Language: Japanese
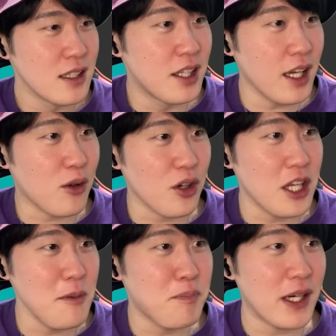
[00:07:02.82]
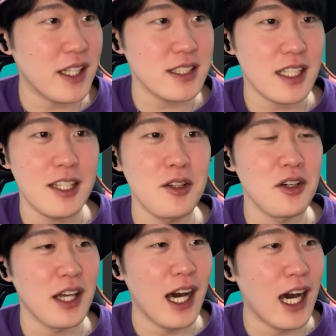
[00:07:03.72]
で、これ引っ張り出されんの
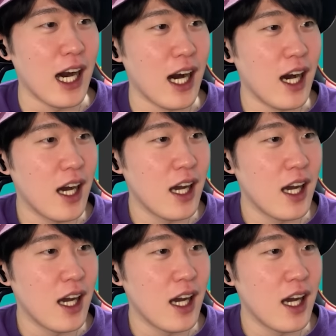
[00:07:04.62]
よな。